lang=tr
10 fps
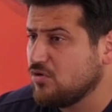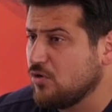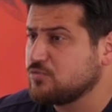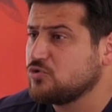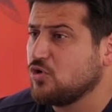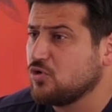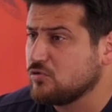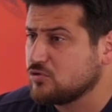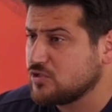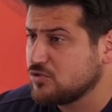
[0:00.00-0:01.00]
opsiyon
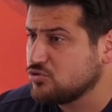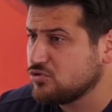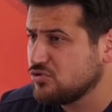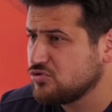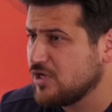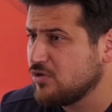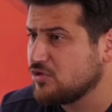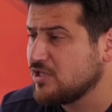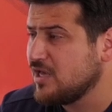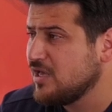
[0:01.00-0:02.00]
olursa düşünürüz. Yani
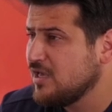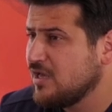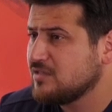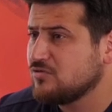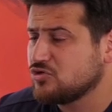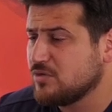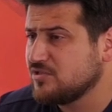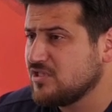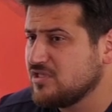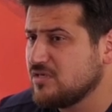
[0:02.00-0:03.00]
o da
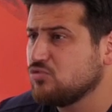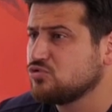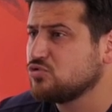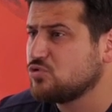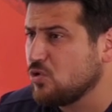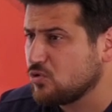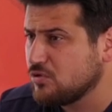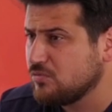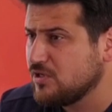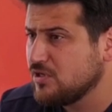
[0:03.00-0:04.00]
hocamın dediği gibi uzun
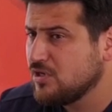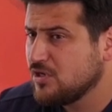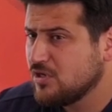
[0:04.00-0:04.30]
soluklu bir